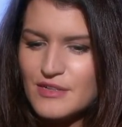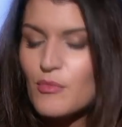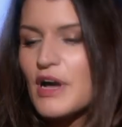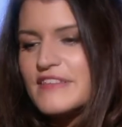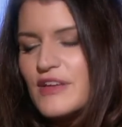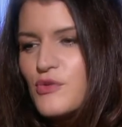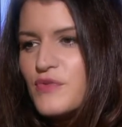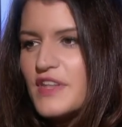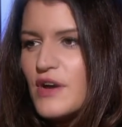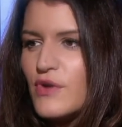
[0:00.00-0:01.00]
bah, C'est le
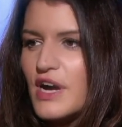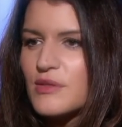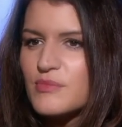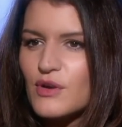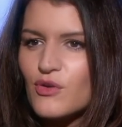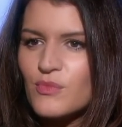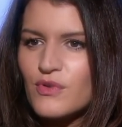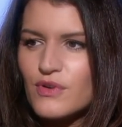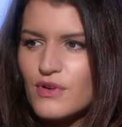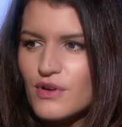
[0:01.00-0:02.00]
fait d'avoir un de mes
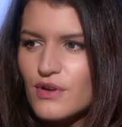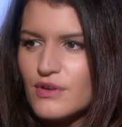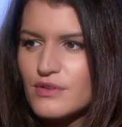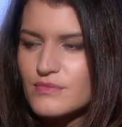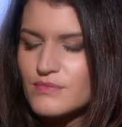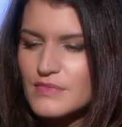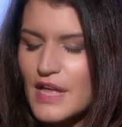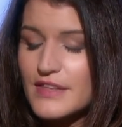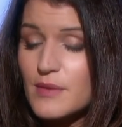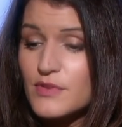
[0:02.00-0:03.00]
romans euh,
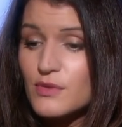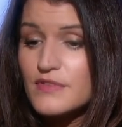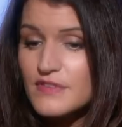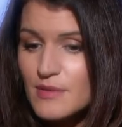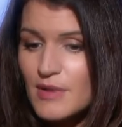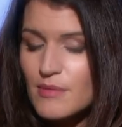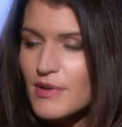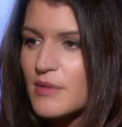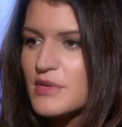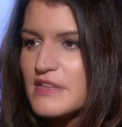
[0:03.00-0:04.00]
adapté au cinéma
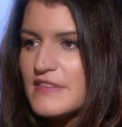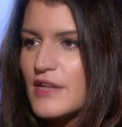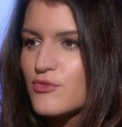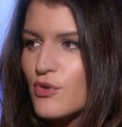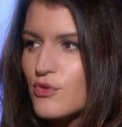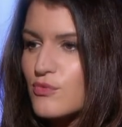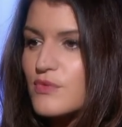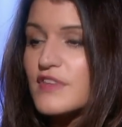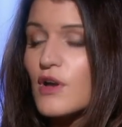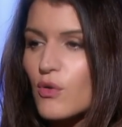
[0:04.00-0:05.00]
par Mélissa Torio.
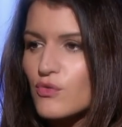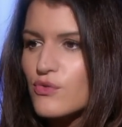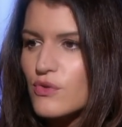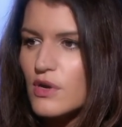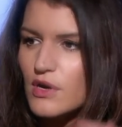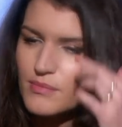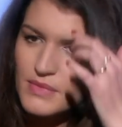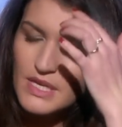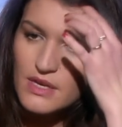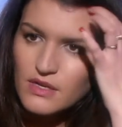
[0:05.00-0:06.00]
Donc c'est en cours,
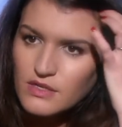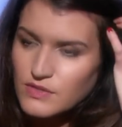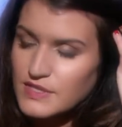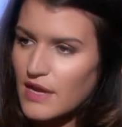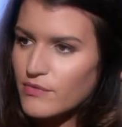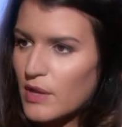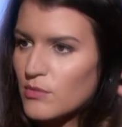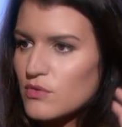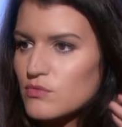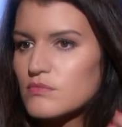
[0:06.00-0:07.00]
mais euh, ce sera
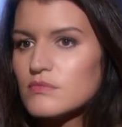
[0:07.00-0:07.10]
vraiment